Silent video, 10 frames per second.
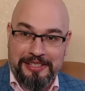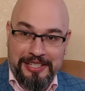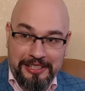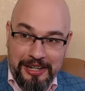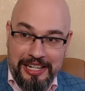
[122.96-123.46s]
с
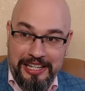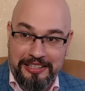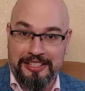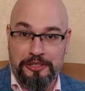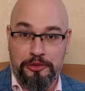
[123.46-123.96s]

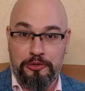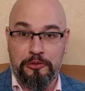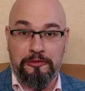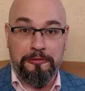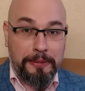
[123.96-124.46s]

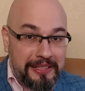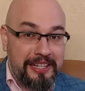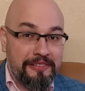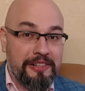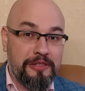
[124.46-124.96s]
инвалидностью,
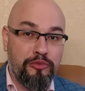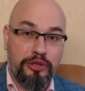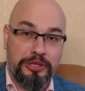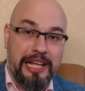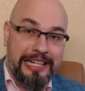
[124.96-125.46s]
вполне
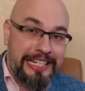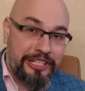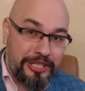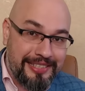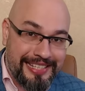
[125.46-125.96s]
возможно
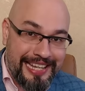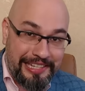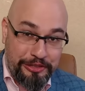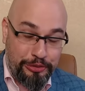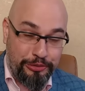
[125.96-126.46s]
лишиться
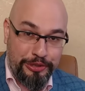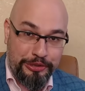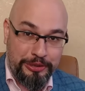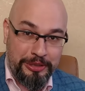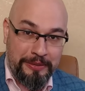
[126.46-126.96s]

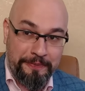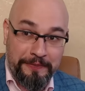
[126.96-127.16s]
отсрочки.